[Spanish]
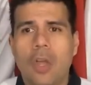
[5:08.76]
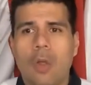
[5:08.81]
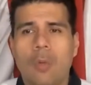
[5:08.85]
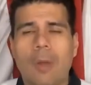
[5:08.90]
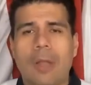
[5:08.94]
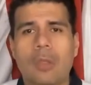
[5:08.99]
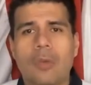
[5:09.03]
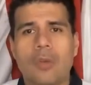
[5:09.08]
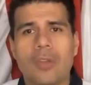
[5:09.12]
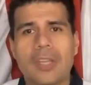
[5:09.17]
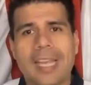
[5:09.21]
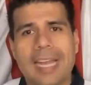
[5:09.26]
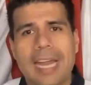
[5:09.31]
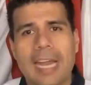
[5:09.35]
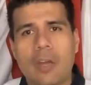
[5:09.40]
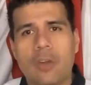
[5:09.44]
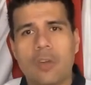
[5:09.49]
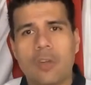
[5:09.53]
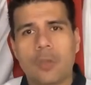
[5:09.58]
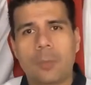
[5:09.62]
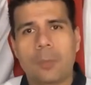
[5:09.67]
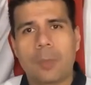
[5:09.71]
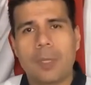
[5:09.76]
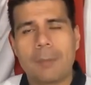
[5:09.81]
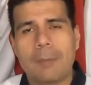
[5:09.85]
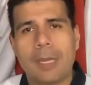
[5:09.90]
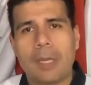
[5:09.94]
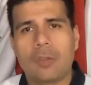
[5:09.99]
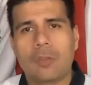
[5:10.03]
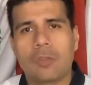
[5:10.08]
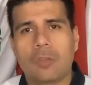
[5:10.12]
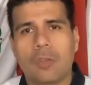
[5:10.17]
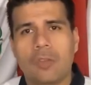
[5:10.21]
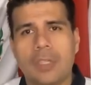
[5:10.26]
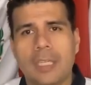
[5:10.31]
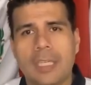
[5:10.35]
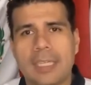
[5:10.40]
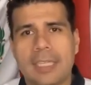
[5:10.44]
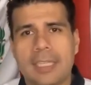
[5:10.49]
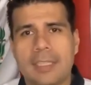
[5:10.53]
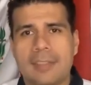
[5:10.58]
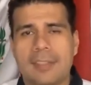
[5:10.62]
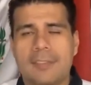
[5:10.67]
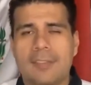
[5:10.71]
cuando llegaron los primeros
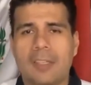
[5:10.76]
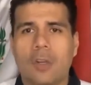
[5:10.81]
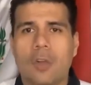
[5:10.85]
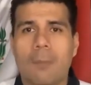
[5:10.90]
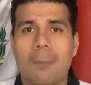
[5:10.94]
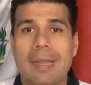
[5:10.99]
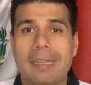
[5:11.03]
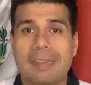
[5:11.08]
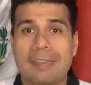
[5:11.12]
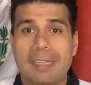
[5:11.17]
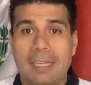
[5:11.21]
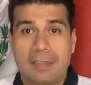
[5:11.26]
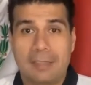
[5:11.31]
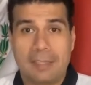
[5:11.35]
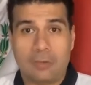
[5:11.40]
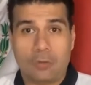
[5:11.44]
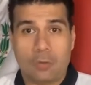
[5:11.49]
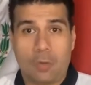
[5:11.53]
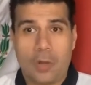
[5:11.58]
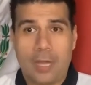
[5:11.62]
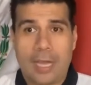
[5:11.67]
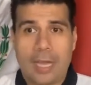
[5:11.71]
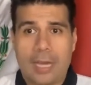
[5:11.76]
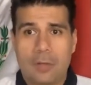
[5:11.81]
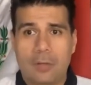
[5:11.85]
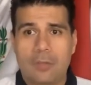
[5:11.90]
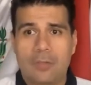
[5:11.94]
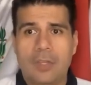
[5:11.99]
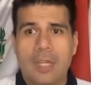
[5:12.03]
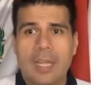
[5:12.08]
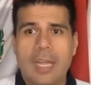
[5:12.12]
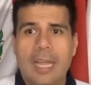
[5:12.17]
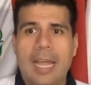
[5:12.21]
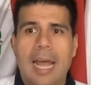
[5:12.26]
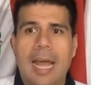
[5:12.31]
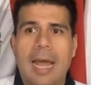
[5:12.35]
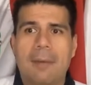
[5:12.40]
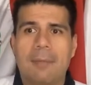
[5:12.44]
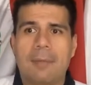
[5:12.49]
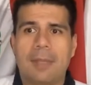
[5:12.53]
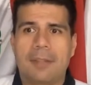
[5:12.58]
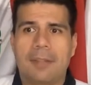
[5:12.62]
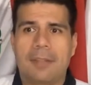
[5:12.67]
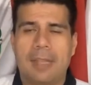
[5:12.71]
contingentes de combatientes coreanos
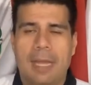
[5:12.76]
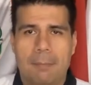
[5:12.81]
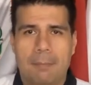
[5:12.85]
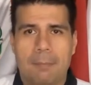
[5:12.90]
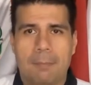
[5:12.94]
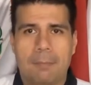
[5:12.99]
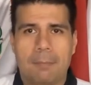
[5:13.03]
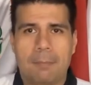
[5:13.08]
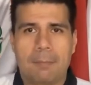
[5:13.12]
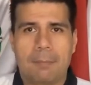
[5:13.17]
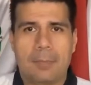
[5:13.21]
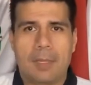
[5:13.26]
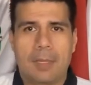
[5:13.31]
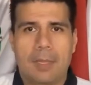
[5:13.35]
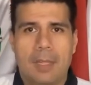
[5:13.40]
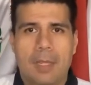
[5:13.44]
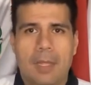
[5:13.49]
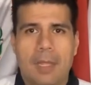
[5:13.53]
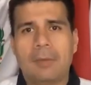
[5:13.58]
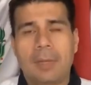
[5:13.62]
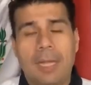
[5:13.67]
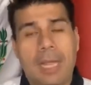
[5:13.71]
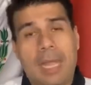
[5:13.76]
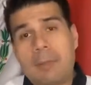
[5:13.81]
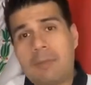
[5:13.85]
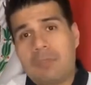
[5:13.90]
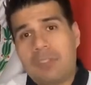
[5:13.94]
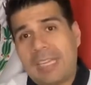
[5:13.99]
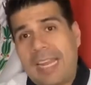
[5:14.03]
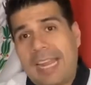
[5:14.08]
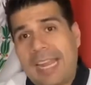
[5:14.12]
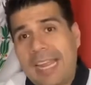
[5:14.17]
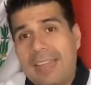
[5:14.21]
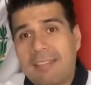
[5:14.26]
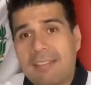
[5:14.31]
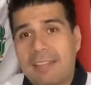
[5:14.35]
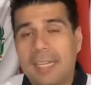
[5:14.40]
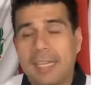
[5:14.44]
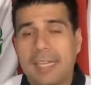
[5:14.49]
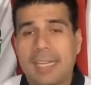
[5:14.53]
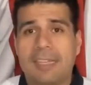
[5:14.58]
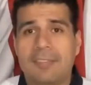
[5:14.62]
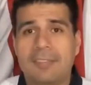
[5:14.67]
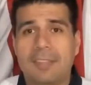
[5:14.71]
a Vietnam. Hay mucha
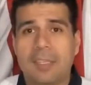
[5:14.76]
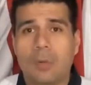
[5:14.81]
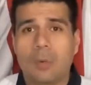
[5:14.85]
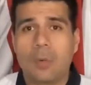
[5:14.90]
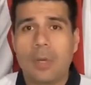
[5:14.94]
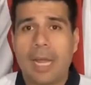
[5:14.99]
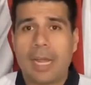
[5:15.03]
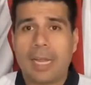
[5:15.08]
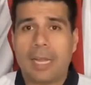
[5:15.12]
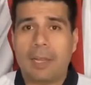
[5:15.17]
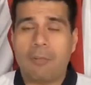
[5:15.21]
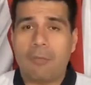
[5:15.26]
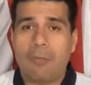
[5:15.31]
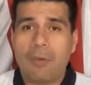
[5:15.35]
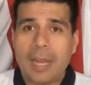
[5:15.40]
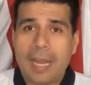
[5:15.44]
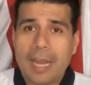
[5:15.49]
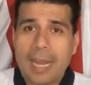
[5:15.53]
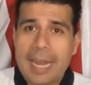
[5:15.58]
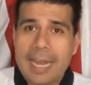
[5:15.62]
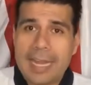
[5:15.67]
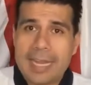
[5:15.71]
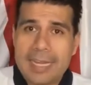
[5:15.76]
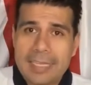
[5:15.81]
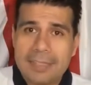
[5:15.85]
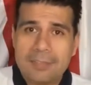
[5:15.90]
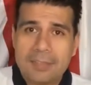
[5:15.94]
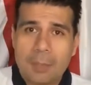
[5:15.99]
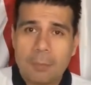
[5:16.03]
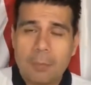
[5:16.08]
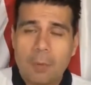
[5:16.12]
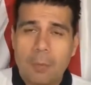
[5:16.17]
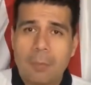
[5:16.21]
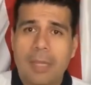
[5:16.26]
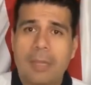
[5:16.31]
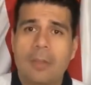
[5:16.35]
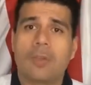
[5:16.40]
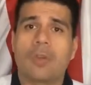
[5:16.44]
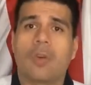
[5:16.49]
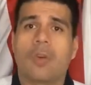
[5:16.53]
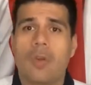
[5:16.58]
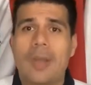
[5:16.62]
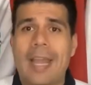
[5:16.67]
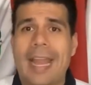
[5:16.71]
gente que asegura que fue en este
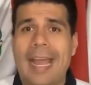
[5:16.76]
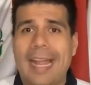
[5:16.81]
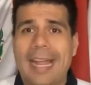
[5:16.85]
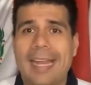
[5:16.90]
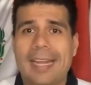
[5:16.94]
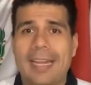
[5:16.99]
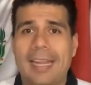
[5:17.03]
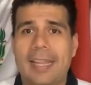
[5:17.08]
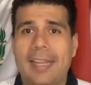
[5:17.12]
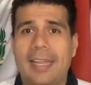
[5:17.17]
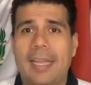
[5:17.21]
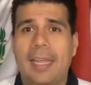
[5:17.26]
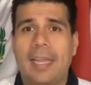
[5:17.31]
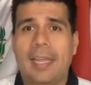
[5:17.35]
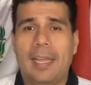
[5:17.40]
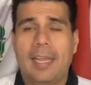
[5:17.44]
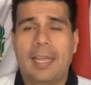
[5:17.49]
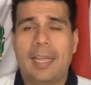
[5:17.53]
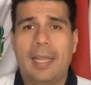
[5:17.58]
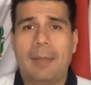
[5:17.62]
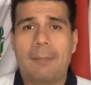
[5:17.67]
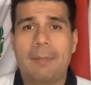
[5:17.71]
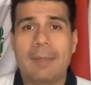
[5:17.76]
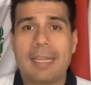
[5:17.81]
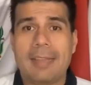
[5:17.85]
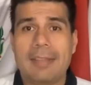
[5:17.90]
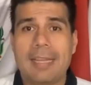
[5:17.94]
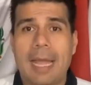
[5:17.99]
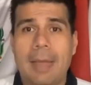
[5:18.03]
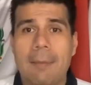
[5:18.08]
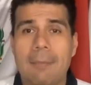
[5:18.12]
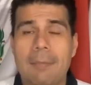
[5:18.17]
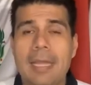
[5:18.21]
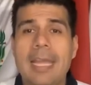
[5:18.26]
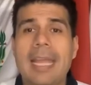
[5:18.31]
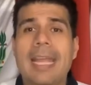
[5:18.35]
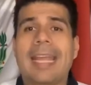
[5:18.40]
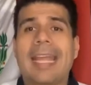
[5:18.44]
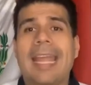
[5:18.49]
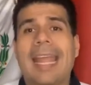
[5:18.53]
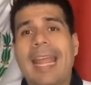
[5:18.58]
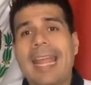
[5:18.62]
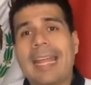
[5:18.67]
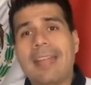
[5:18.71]
momento, con la guerra de eh, Vietnam,
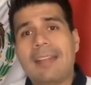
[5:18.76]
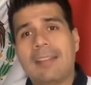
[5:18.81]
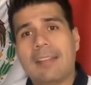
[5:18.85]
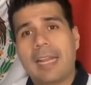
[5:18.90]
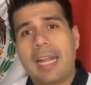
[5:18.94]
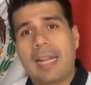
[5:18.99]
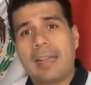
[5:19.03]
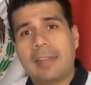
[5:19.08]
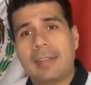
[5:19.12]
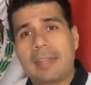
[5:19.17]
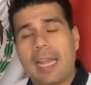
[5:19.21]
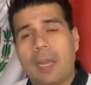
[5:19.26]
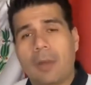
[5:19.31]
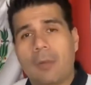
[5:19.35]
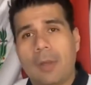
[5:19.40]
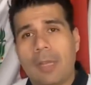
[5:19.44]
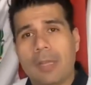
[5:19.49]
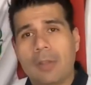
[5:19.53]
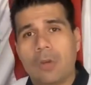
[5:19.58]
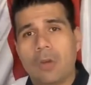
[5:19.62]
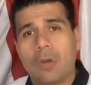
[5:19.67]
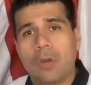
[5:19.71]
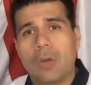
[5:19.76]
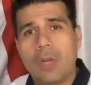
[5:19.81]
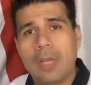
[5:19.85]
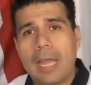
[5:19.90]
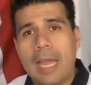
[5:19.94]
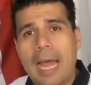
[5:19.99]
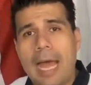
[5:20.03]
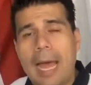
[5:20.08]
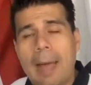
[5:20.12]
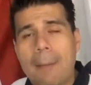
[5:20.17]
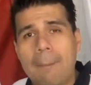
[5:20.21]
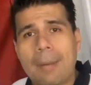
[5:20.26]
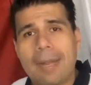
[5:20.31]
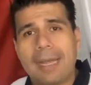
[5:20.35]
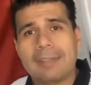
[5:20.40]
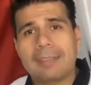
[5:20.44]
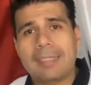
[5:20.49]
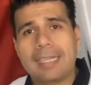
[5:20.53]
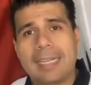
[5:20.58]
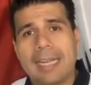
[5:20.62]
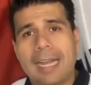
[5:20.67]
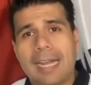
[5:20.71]
que entra el taekwondo a
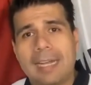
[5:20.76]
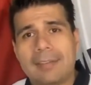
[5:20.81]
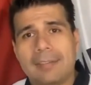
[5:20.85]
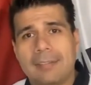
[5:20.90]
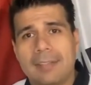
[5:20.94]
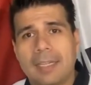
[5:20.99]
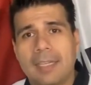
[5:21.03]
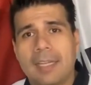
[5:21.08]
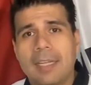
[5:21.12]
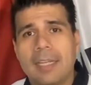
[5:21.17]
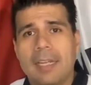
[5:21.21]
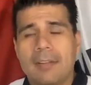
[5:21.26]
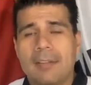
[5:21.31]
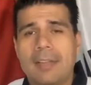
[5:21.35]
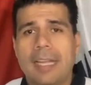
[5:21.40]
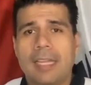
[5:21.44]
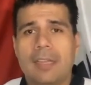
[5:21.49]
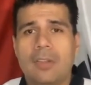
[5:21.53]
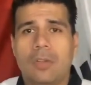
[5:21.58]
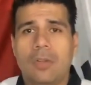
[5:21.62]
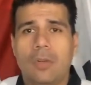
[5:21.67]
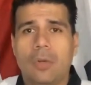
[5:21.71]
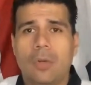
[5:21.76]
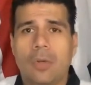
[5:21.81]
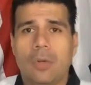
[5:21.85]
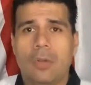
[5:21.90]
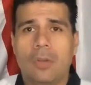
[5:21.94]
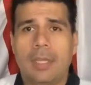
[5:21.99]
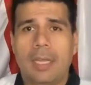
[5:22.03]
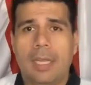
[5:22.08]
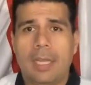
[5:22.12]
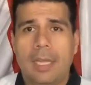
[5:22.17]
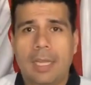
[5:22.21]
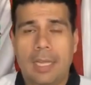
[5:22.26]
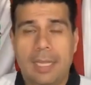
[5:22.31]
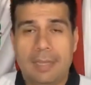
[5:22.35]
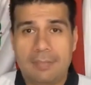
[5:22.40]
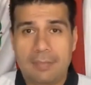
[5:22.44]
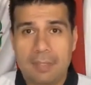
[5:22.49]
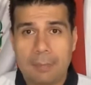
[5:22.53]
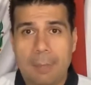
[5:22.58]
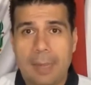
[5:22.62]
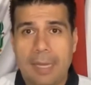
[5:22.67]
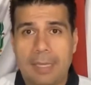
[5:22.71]
practicarse dentro de
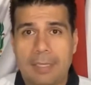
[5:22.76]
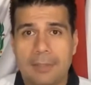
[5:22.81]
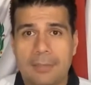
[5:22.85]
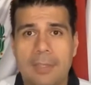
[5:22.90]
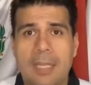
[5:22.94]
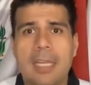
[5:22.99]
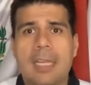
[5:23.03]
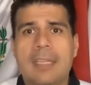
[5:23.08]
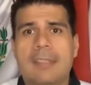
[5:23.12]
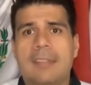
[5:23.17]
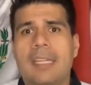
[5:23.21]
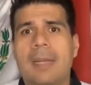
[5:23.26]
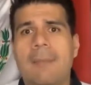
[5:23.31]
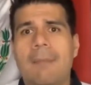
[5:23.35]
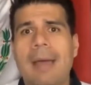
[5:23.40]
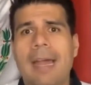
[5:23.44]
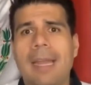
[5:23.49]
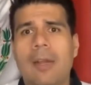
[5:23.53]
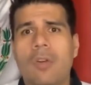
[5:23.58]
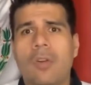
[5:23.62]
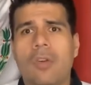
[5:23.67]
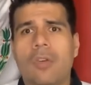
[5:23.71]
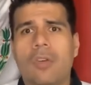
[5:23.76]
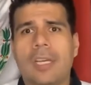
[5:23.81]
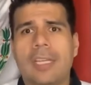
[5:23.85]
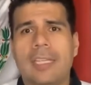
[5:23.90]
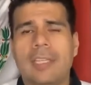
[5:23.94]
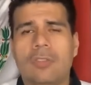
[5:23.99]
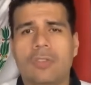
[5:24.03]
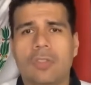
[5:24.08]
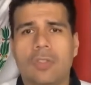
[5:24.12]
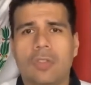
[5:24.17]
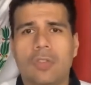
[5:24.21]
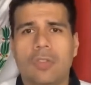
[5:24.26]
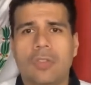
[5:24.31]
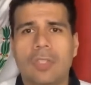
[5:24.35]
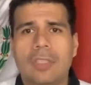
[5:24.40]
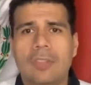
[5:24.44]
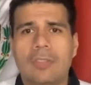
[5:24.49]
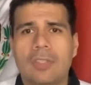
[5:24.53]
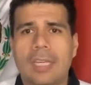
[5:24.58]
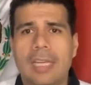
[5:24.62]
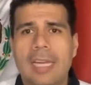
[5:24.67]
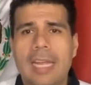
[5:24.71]
este país. Sin embargo, los registros nos
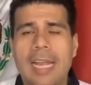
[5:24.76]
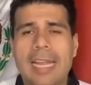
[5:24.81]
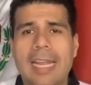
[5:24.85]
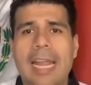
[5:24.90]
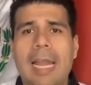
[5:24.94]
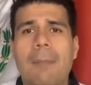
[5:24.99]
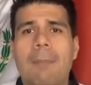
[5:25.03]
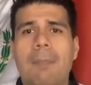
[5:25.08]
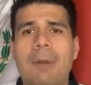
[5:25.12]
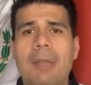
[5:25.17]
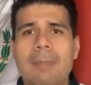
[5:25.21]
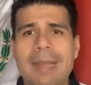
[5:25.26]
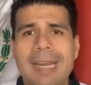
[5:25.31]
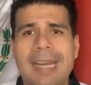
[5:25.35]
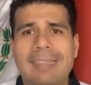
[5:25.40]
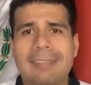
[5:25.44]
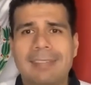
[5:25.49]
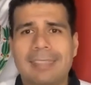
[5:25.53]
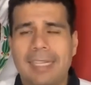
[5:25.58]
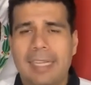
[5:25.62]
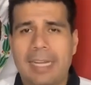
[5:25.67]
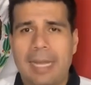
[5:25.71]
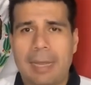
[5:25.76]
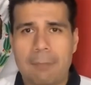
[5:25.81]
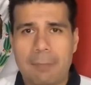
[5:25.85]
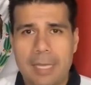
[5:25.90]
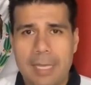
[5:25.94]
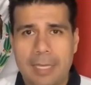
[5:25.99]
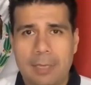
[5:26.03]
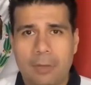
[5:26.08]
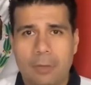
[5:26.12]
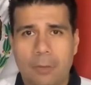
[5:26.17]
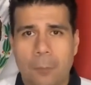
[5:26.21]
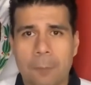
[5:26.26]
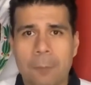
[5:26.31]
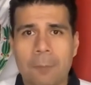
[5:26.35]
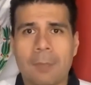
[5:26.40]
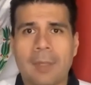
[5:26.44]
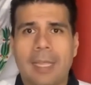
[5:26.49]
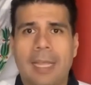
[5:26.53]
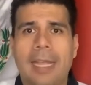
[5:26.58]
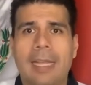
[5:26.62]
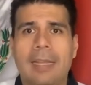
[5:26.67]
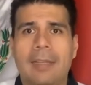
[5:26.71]
dicen que el primer acercamiento
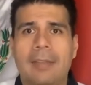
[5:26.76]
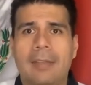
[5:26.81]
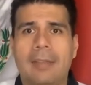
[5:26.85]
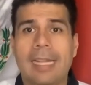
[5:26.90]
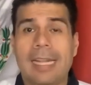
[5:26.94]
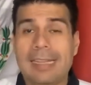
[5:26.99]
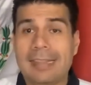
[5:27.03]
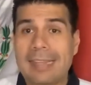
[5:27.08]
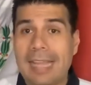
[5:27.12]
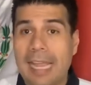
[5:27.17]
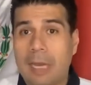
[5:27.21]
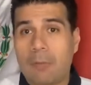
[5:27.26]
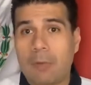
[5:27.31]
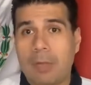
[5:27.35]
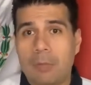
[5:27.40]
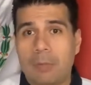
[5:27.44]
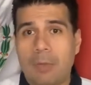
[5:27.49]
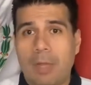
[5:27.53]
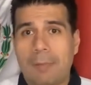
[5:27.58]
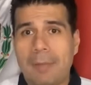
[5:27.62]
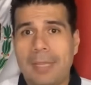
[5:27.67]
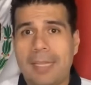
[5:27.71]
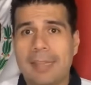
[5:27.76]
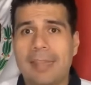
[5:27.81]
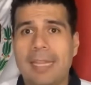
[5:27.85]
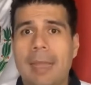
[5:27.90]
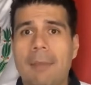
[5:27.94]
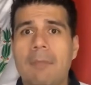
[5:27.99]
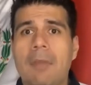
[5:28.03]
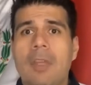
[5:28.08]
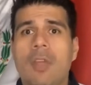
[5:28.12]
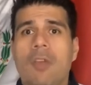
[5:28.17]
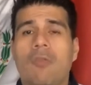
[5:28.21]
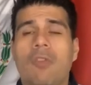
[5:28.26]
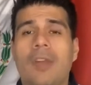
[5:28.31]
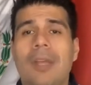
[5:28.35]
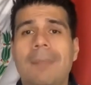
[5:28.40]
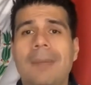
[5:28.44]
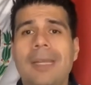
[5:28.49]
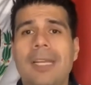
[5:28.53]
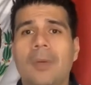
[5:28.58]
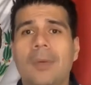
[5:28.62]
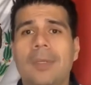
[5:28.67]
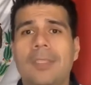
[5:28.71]
del taekwondo a Vietnam fue en
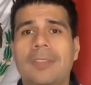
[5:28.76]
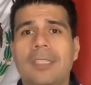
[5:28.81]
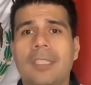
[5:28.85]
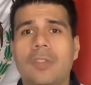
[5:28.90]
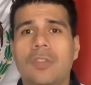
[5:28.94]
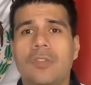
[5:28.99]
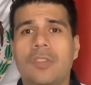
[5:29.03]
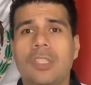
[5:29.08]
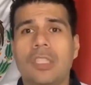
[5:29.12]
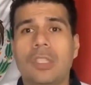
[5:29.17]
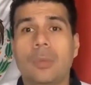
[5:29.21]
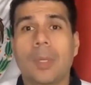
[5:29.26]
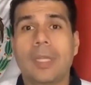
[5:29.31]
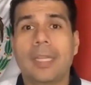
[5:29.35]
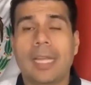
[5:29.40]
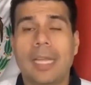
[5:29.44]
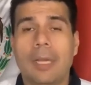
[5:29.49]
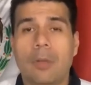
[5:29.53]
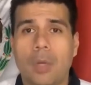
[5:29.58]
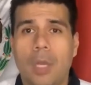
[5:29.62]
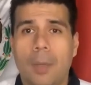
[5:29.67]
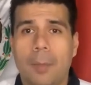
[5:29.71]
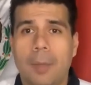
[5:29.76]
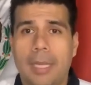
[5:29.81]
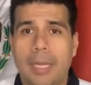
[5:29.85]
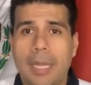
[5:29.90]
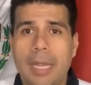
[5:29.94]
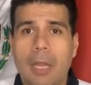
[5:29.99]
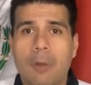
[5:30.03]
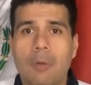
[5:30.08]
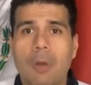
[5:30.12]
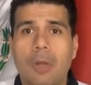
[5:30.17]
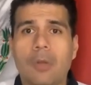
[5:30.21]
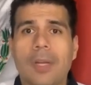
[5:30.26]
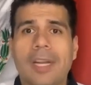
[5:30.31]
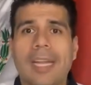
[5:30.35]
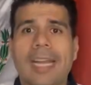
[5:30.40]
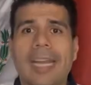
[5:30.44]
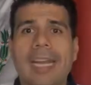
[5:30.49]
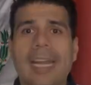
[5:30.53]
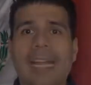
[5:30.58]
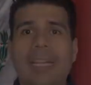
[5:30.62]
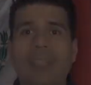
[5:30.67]
1959, cuando el general